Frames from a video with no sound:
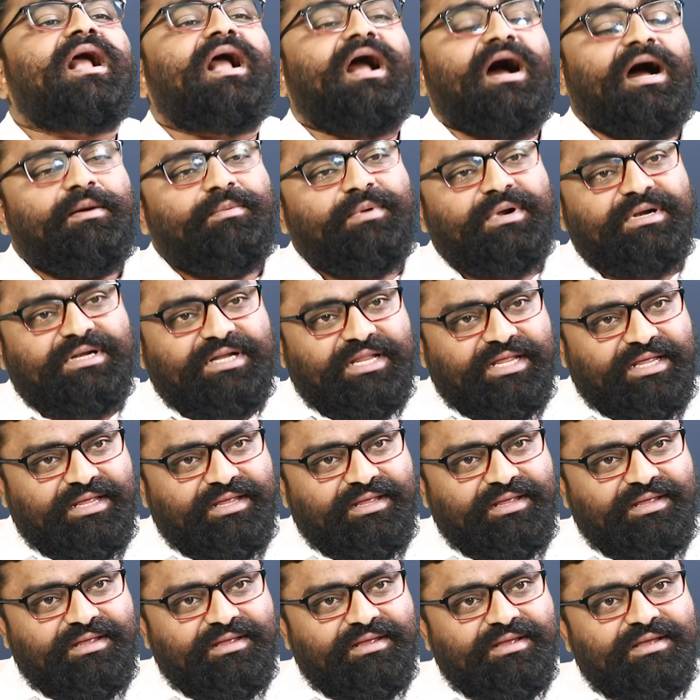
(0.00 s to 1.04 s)
కాబట్టి
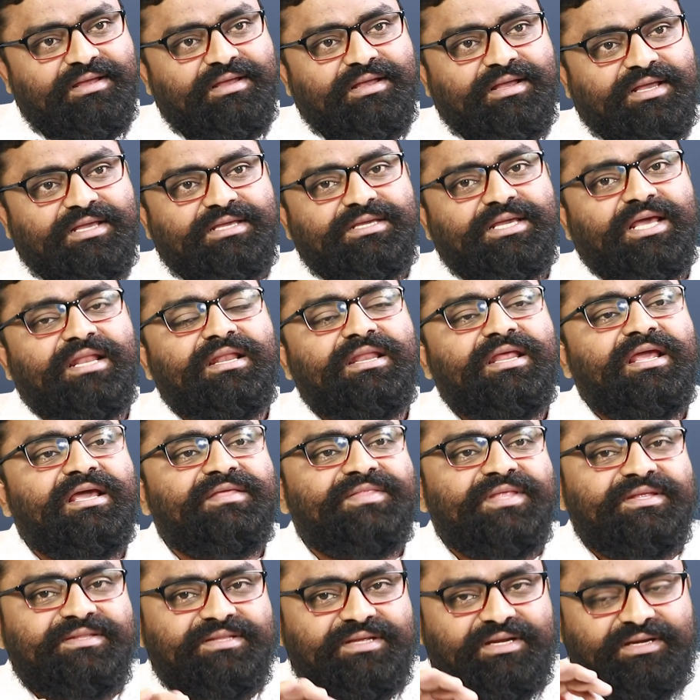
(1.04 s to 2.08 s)
ఇవన్నీ
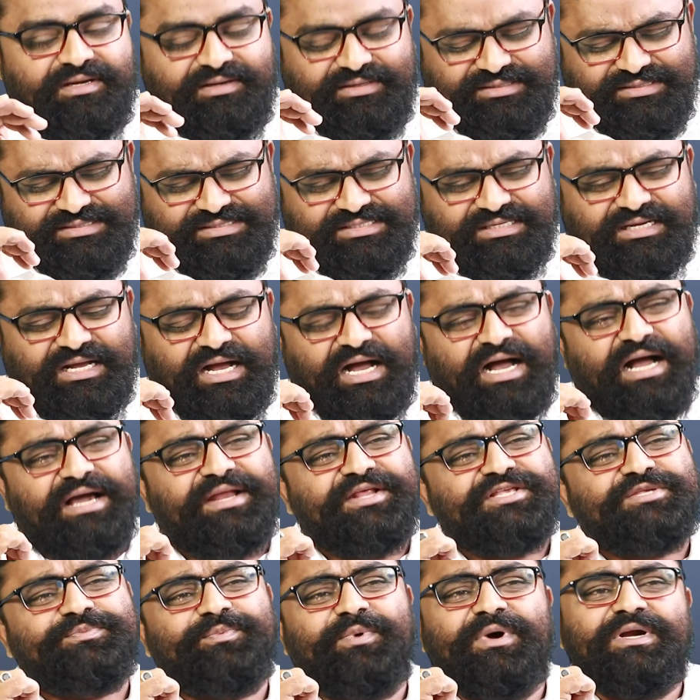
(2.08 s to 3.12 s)
ఏంటంటే ఈ
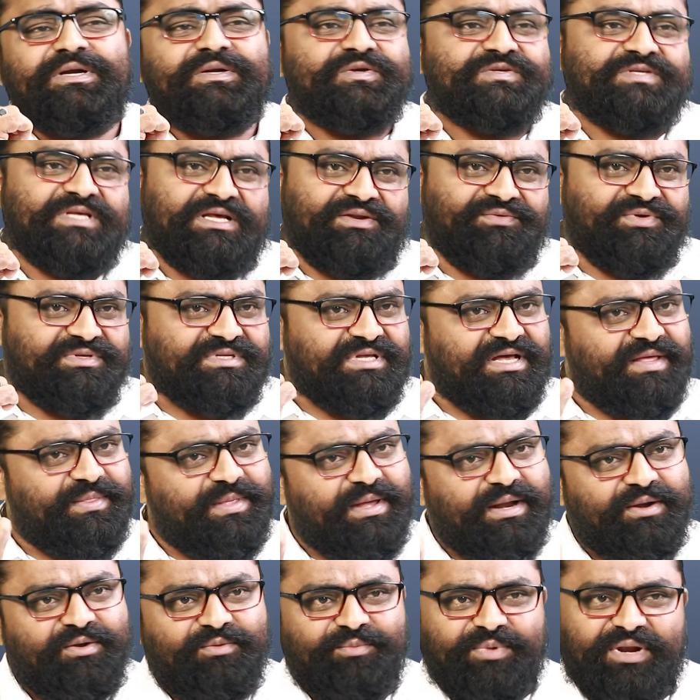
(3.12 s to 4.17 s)
కాంగ్రెస్ పార్టీలో
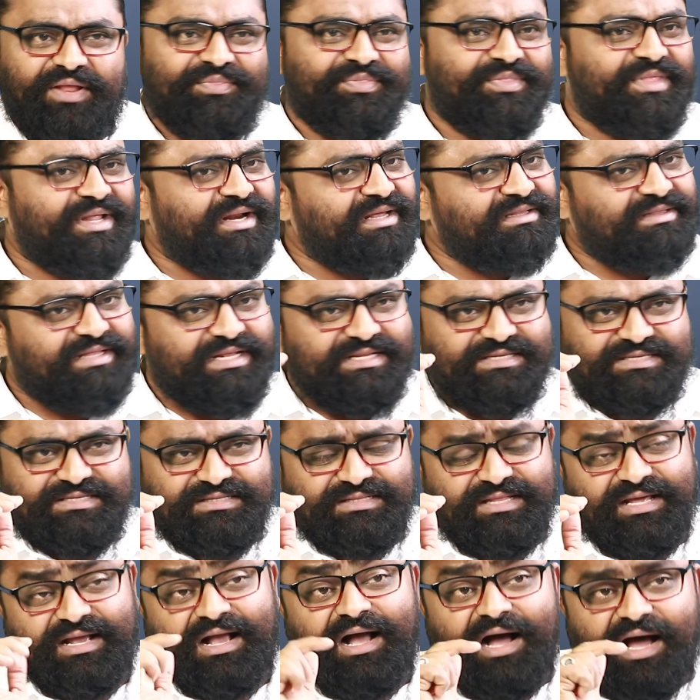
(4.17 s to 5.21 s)
సర్వసాధారణం మనందరికీ
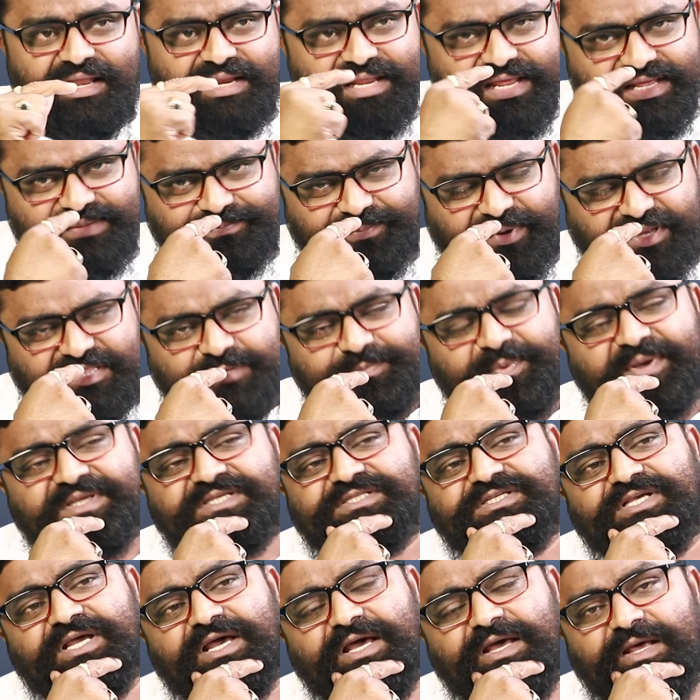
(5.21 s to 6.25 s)
తెలిసిందే కానీ
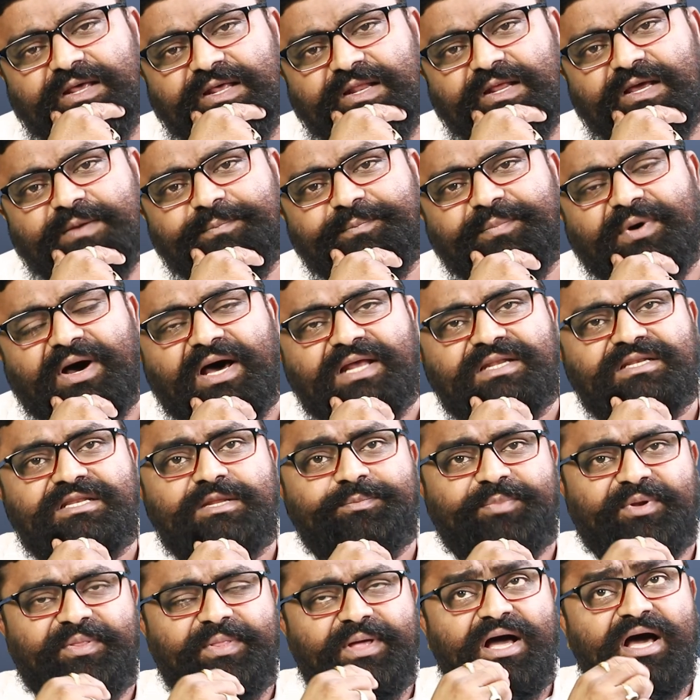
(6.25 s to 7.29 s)
ప్రతిపక్ష పార్టీ
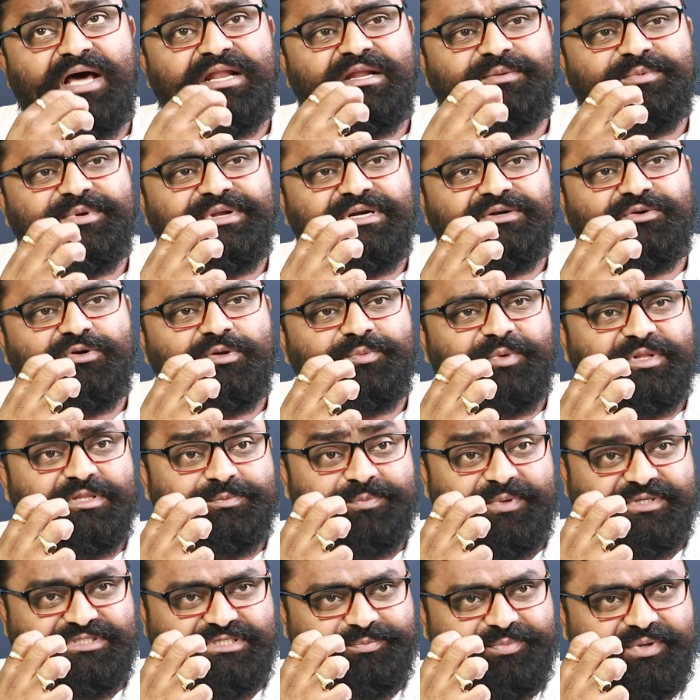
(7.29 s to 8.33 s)
ప్రధానమైనటువంటి
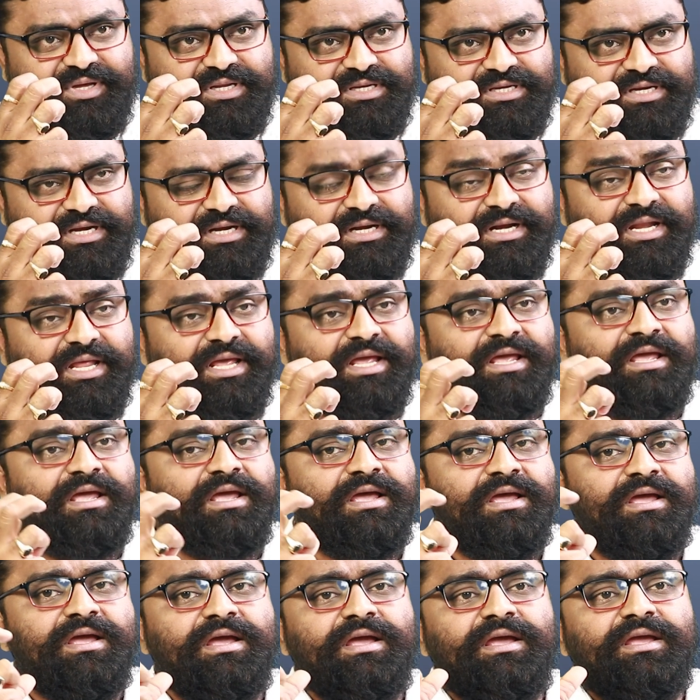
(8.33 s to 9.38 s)
ప్రతిపక్ష పార్టీ అంటే
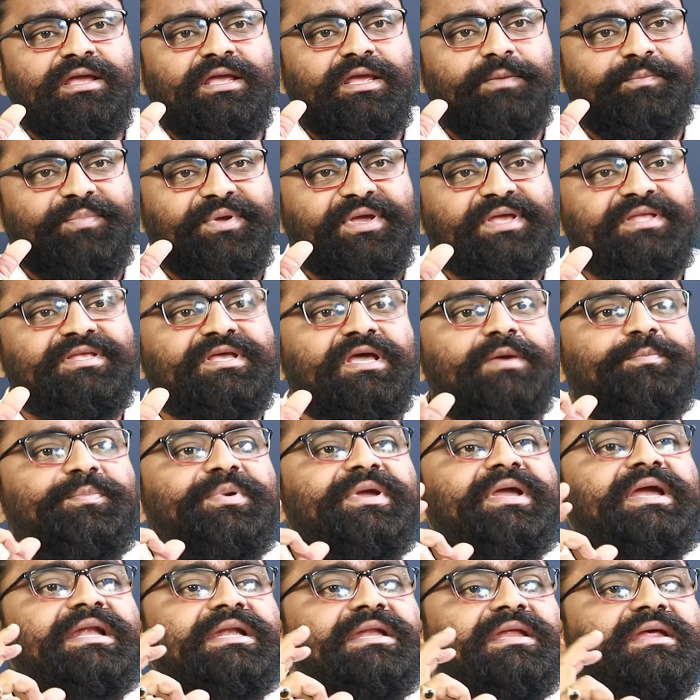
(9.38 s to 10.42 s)
ఈ
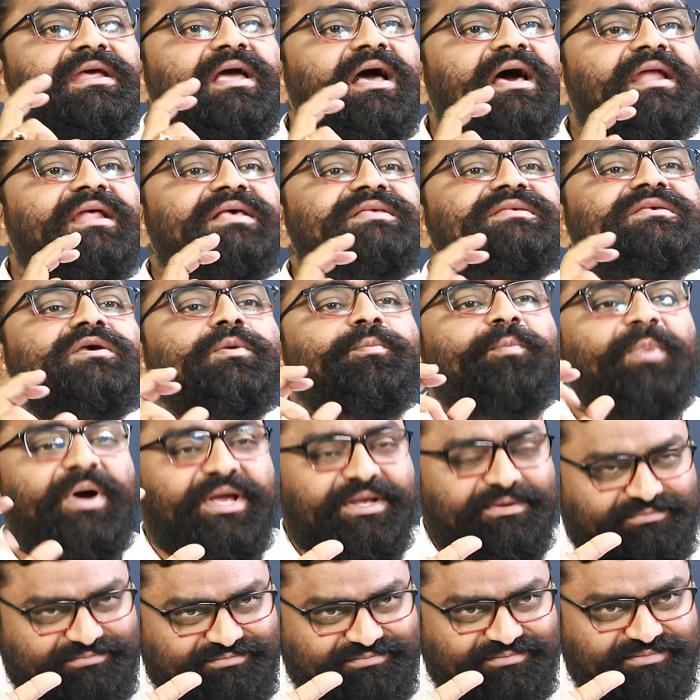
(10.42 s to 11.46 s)
బీజేపీకి టీఆర్ఎస్కి
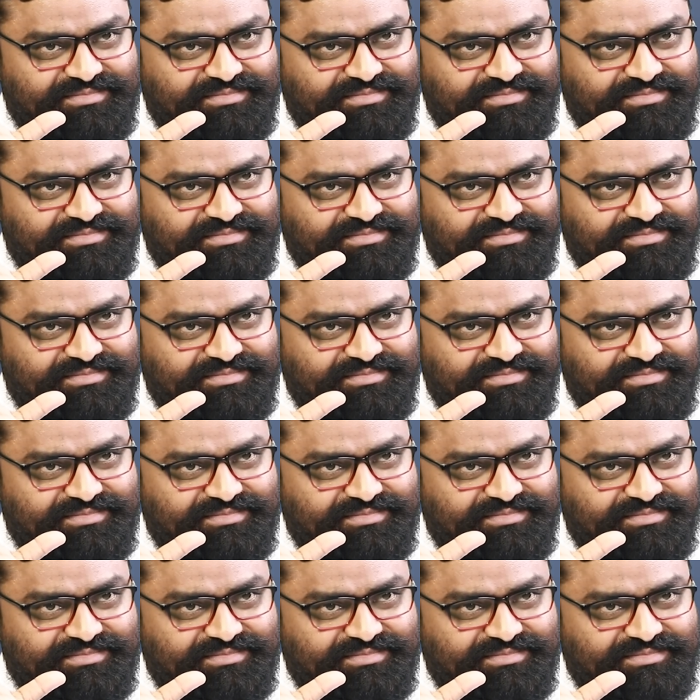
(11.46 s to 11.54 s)
భయం